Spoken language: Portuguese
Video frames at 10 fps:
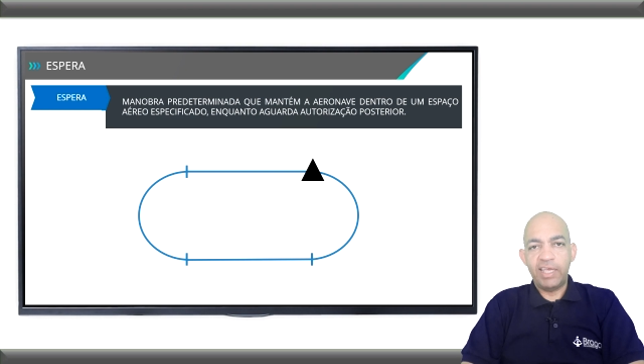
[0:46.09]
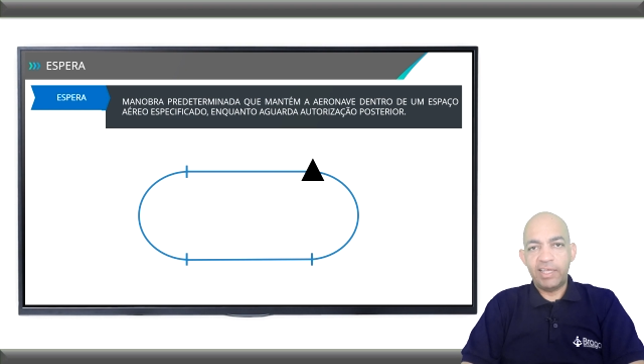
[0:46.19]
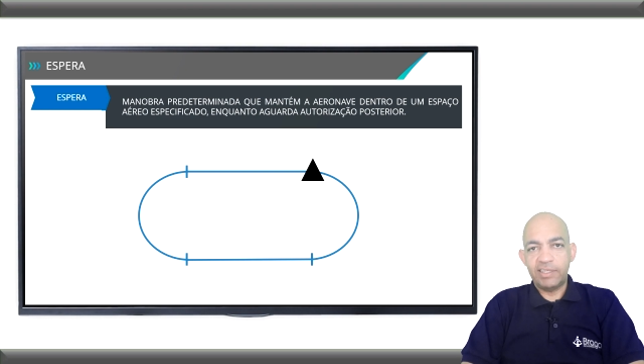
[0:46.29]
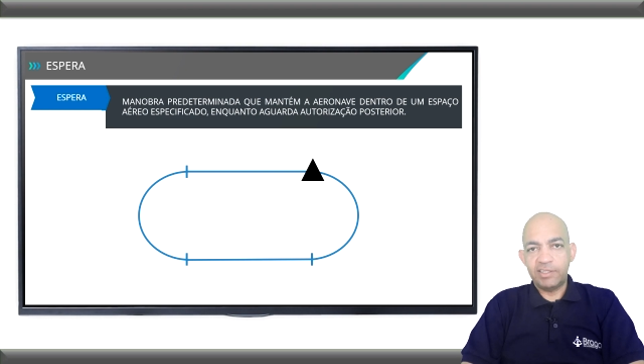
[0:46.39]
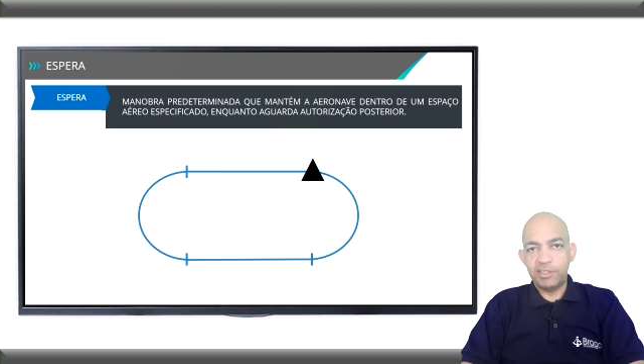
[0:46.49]

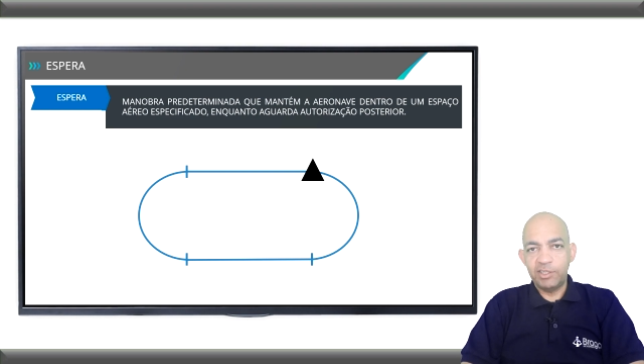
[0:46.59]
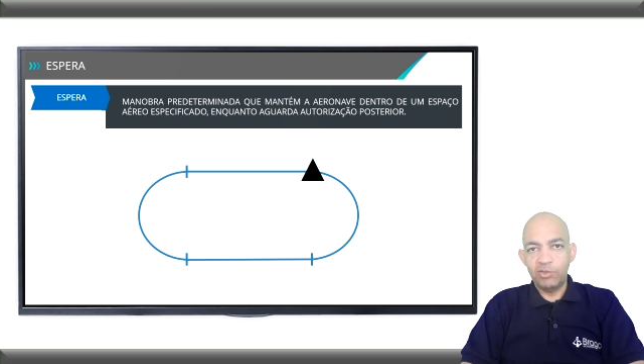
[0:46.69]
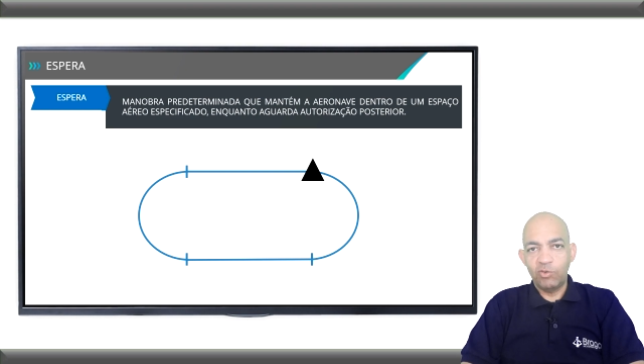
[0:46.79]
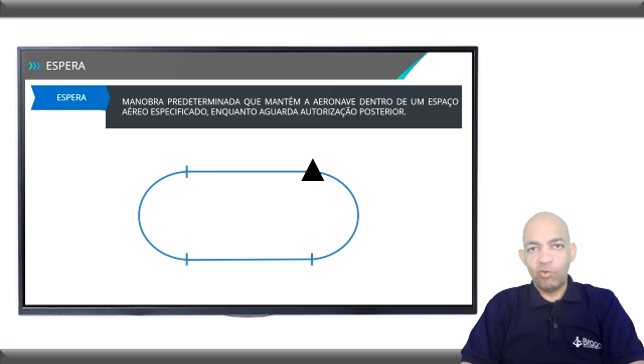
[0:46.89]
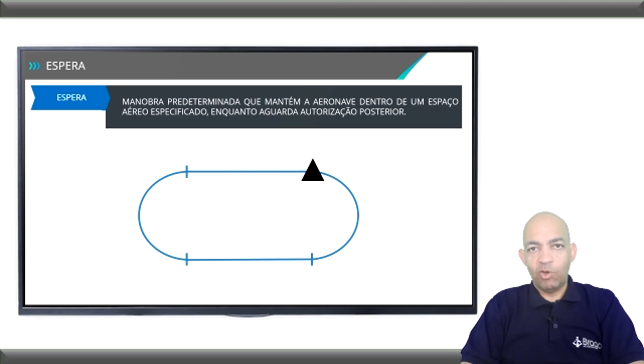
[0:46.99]
é
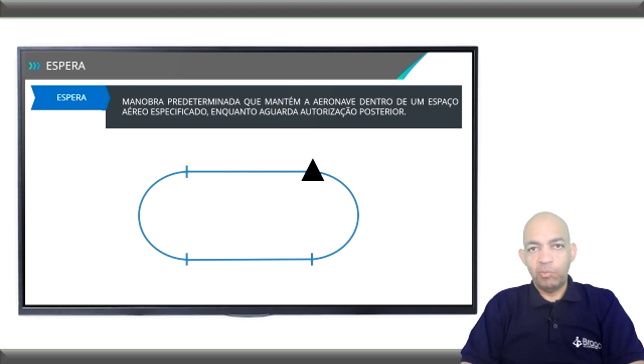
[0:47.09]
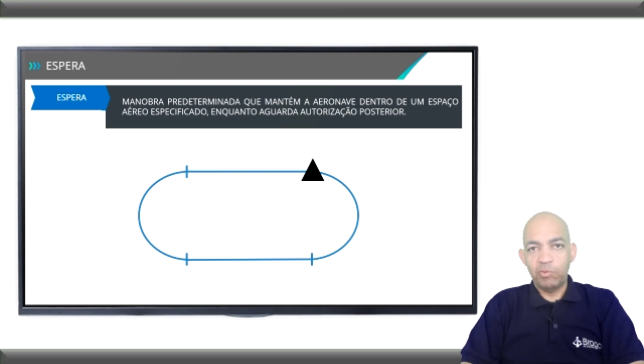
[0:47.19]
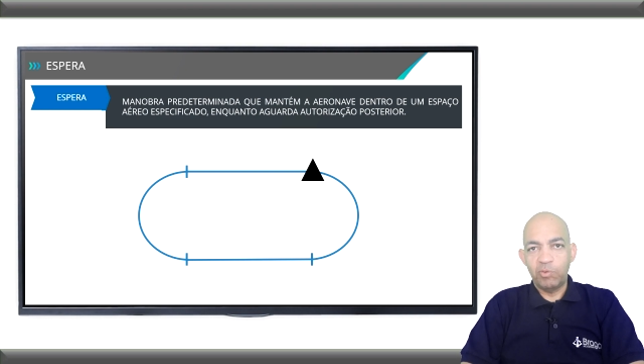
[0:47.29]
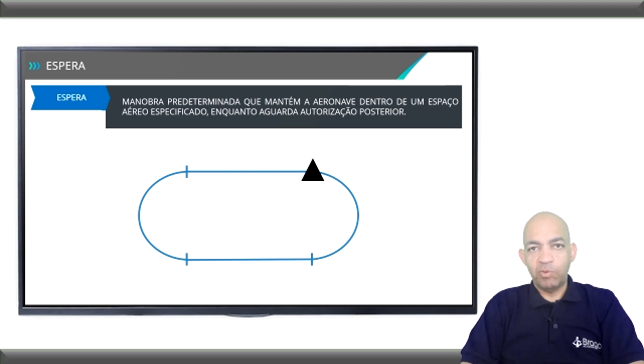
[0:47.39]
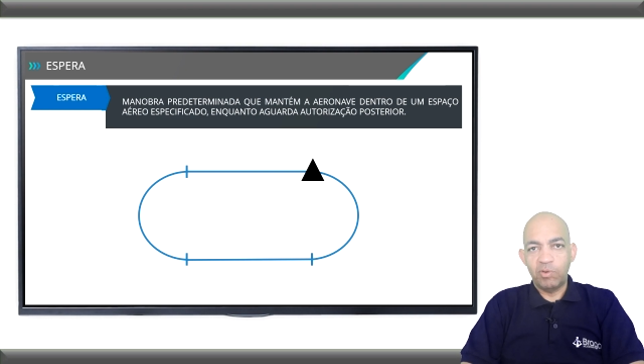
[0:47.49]
tido
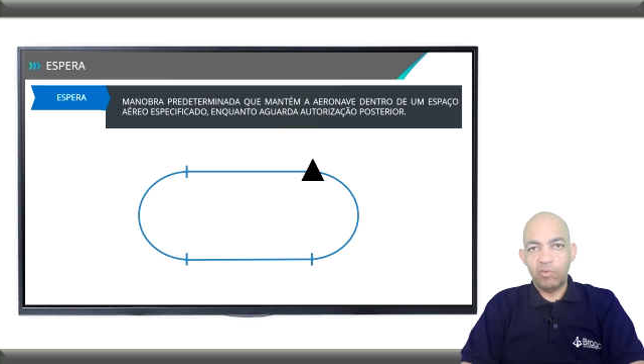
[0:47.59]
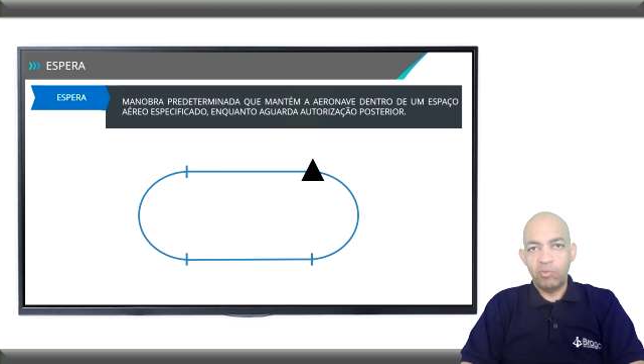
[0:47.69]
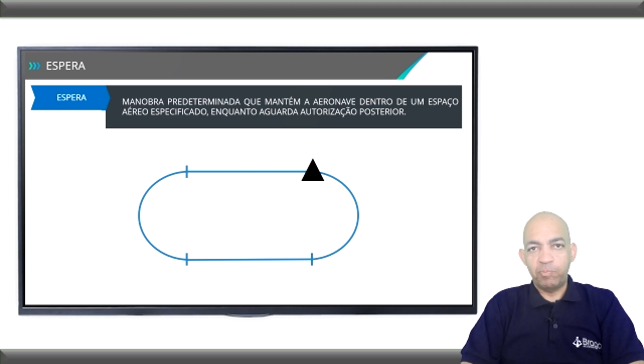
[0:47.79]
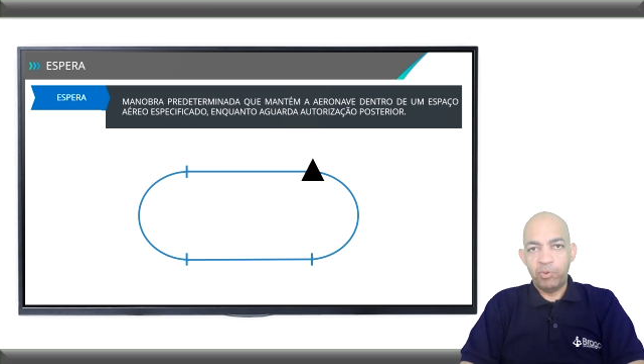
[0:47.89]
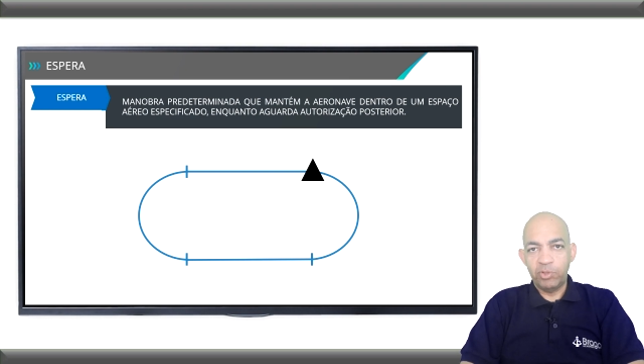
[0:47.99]
como
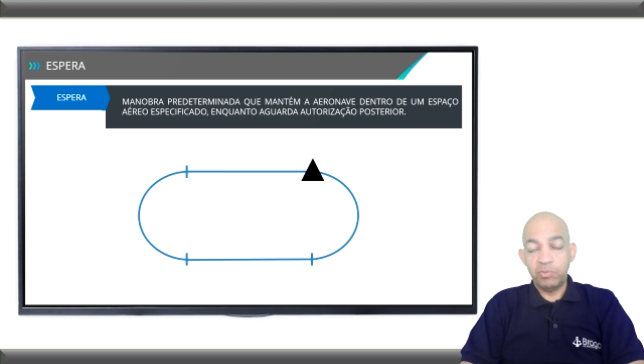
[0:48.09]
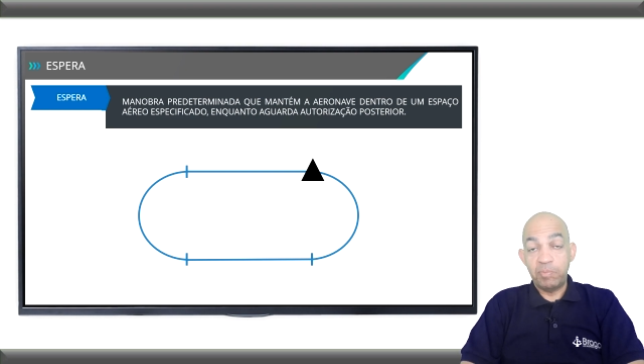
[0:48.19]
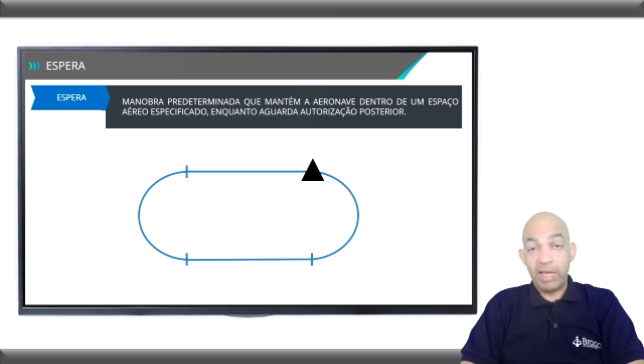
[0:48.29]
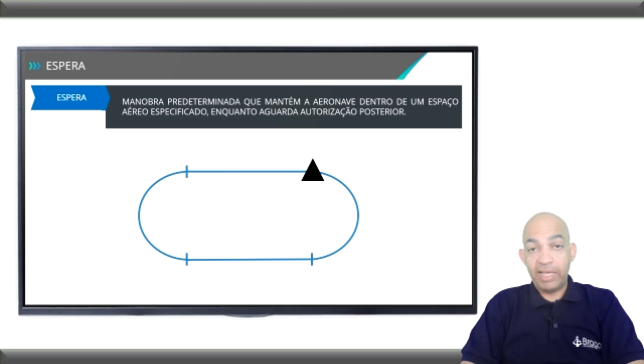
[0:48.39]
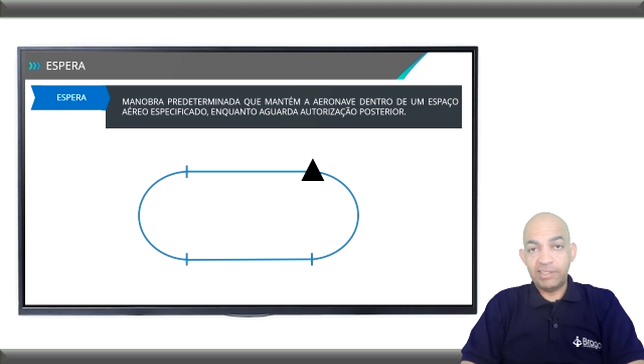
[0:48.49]
o ponto
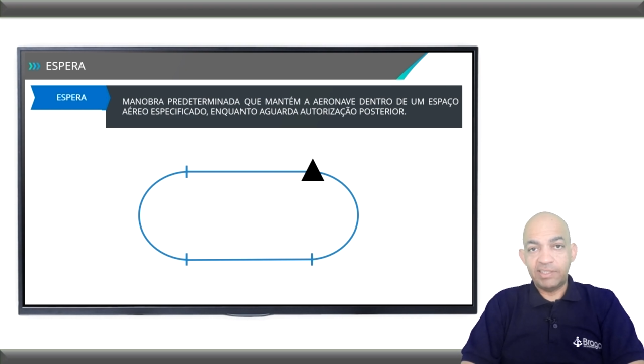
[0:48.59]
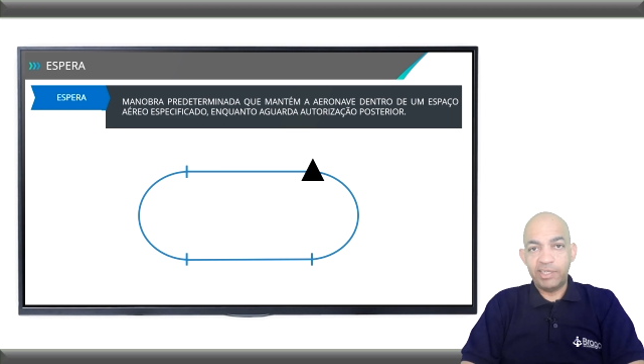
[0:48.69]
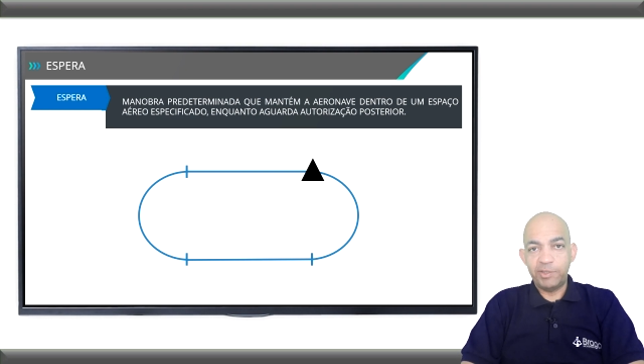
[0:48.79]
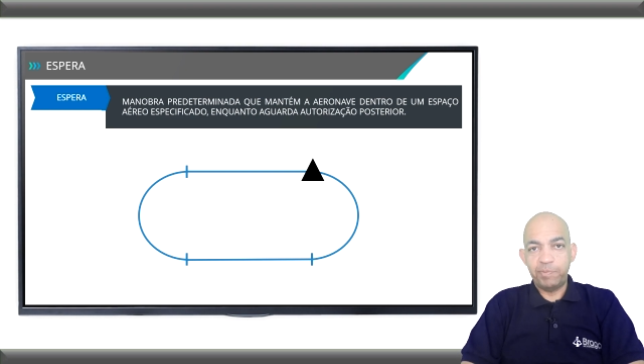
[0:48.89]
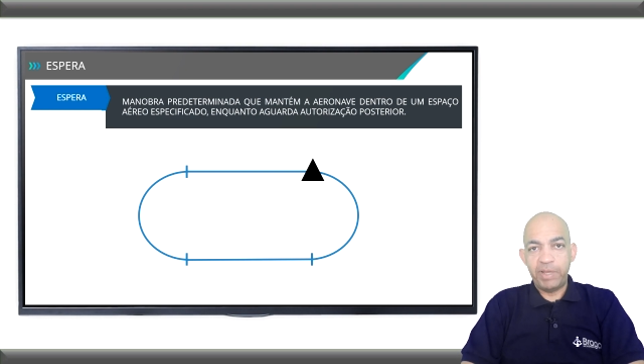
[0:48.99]
base
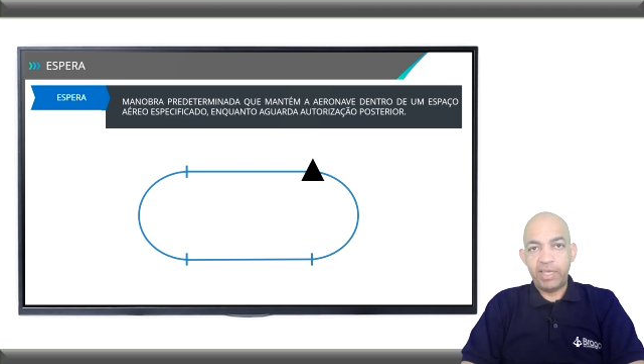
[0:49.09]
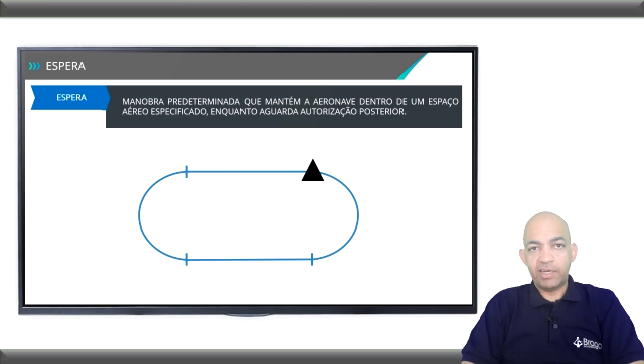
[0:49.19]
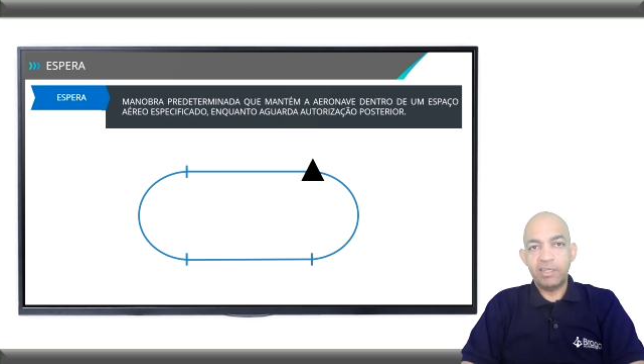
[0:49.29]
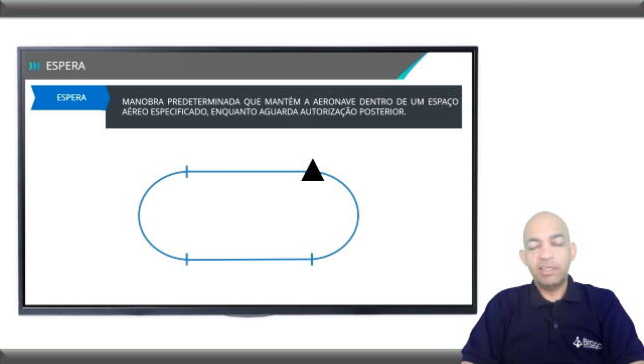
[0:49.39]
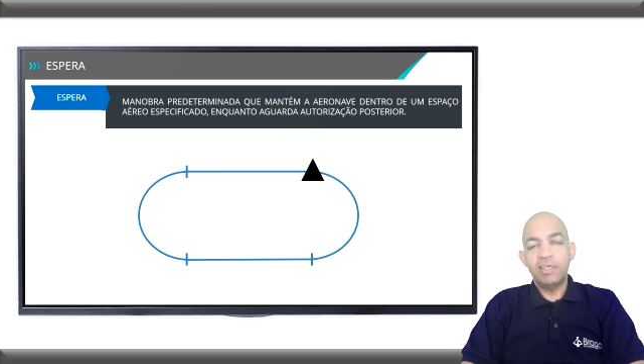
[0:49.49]
da
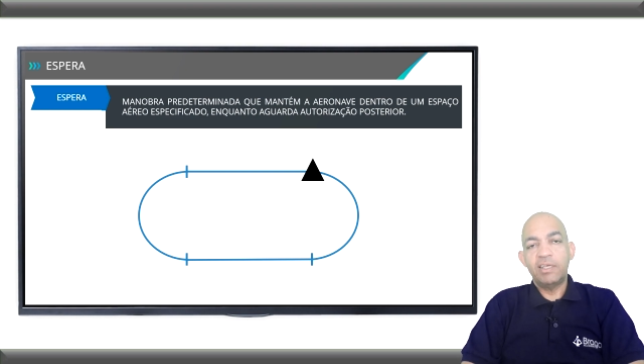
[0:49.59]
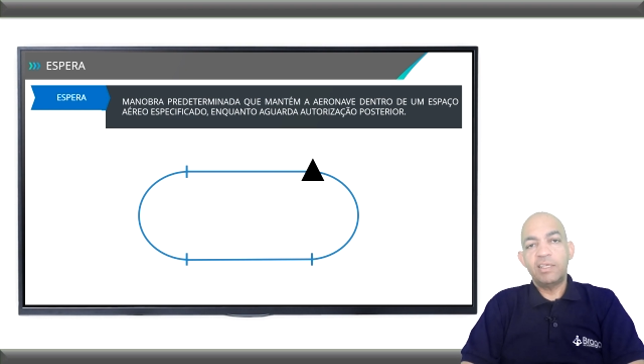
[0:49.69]
espera,